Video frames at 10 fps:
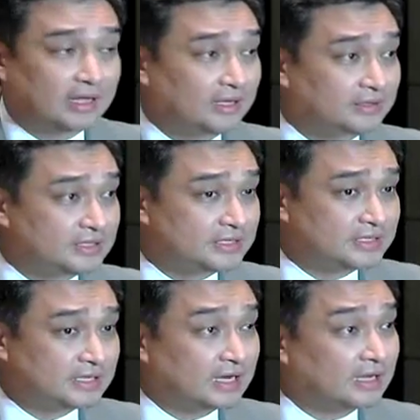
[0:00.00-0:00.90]
and
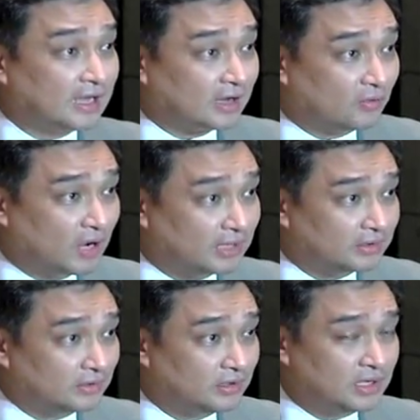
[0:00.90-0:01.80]
DCC ay nagagawa,
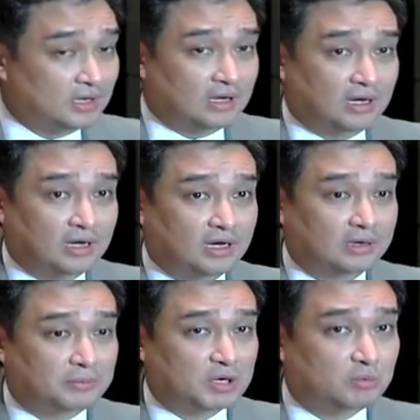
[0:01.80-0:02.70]
no?
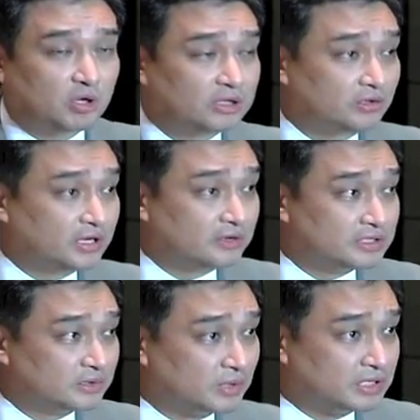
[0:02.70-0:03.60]
Uh, minomonitor niya yung
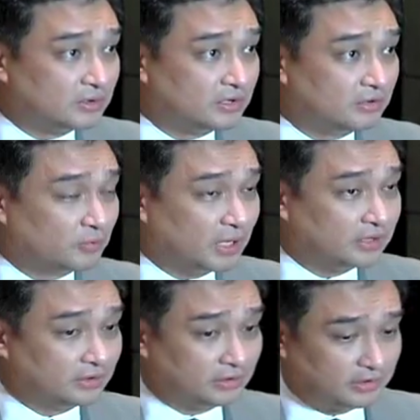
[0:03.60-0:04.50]
sitwasyon, yung
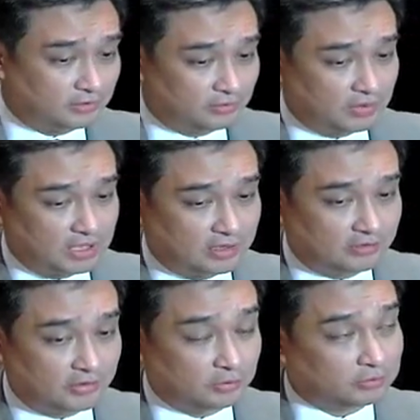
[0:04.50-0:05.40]
weather, yung,
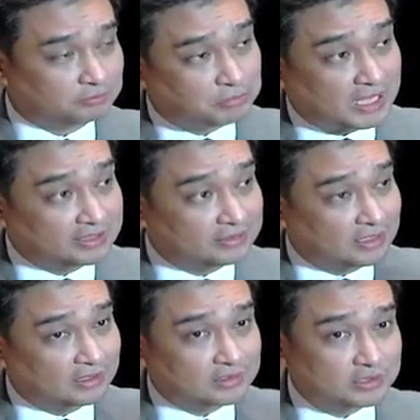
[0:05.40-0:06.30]
uh, yung path
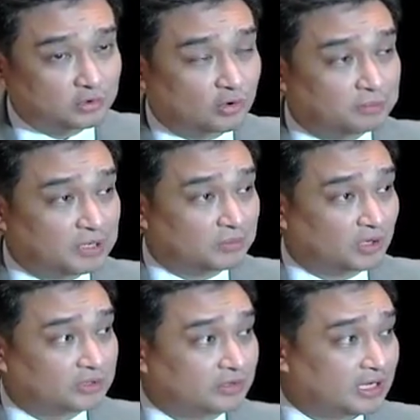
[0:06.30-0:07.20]
ng storm,
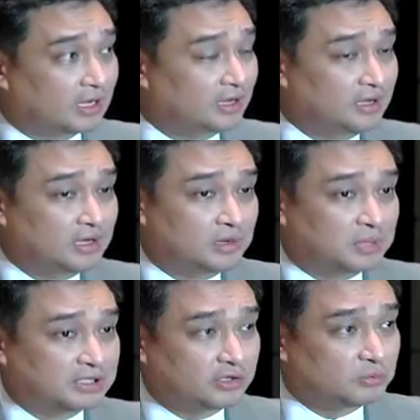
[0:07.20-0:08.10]
minomonitor niya,
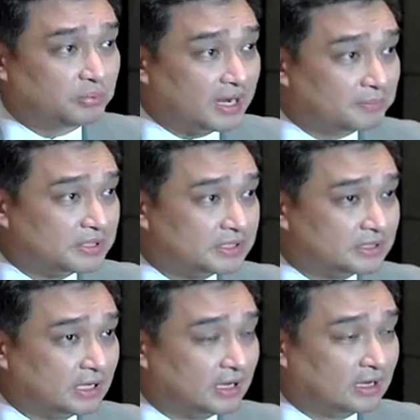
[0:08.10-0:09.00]
pati yung
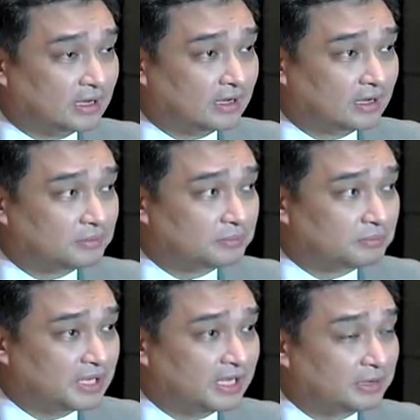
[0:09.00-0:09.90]
preps. Uh,
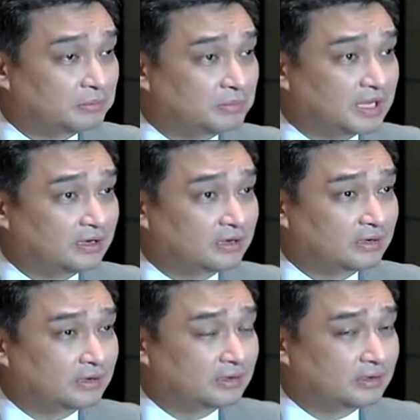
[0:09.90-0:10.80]
may, may
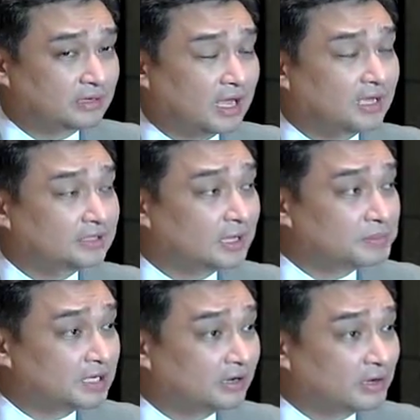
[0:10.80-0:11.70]
nakakatanggap
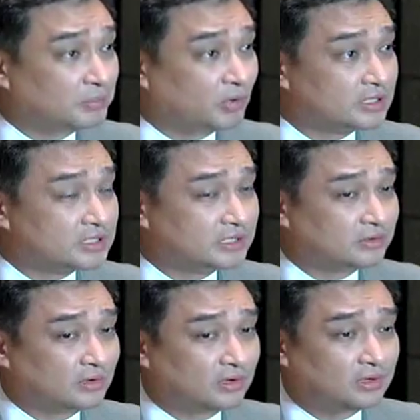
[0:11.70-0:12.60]
siya ng report
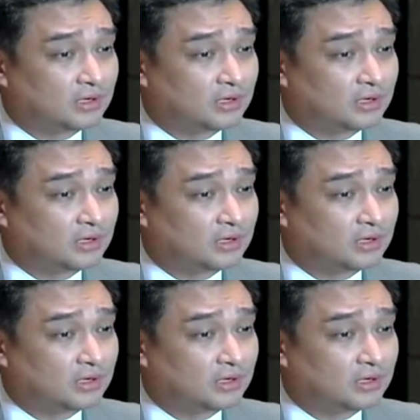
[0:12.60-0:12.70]
siguro